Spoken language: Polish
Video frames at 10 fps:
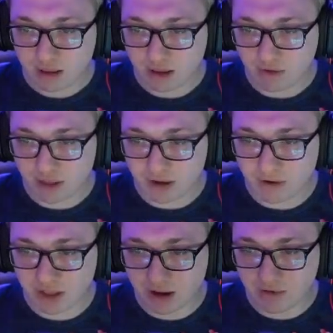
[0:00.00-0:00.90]
Dawaj,
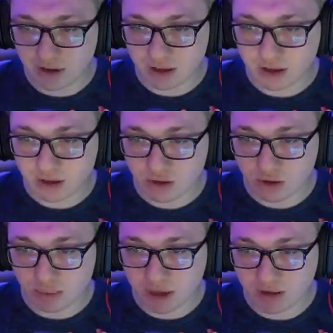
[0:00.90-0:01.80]
dawaj, dawaj. Do
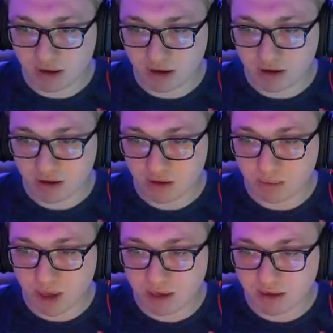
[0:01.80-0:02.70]
pieca. Do
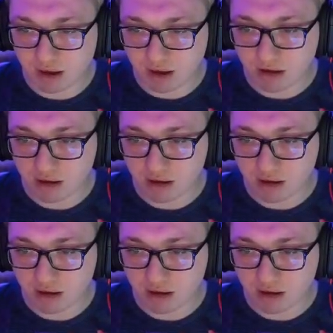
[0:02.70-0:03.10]
pieca.